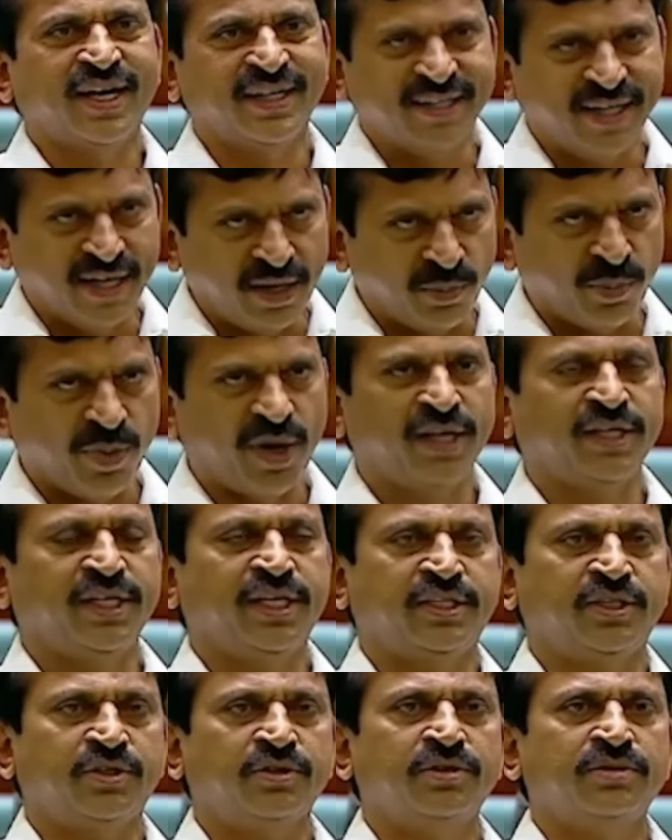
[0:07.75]
కట్టిన
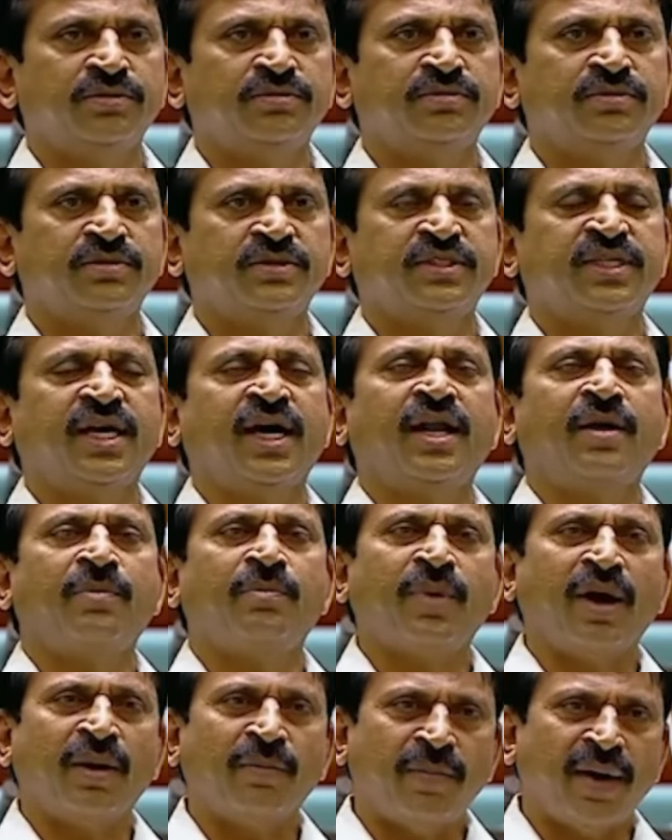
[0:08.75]
ప్రాజెక్టు
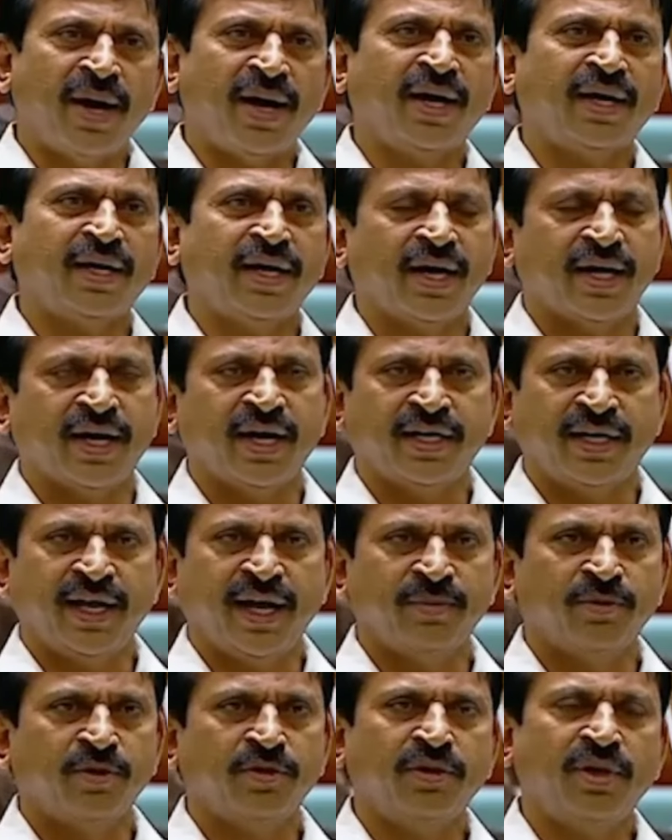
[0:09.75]
చాలా బ్రహ్మాండంగా
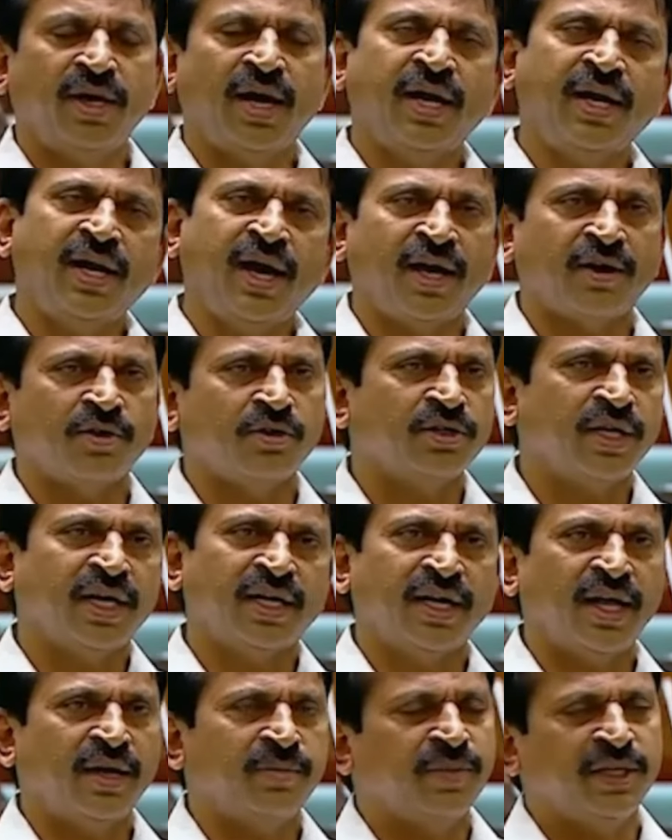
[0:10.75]
కట్టాము అని ఆ
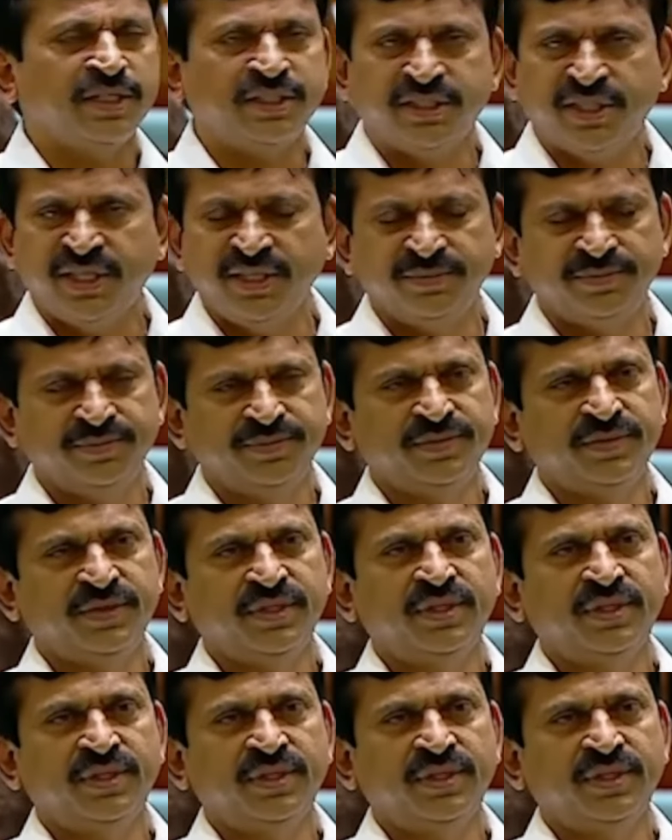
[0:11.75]
రోజు అన్నారు మంచిది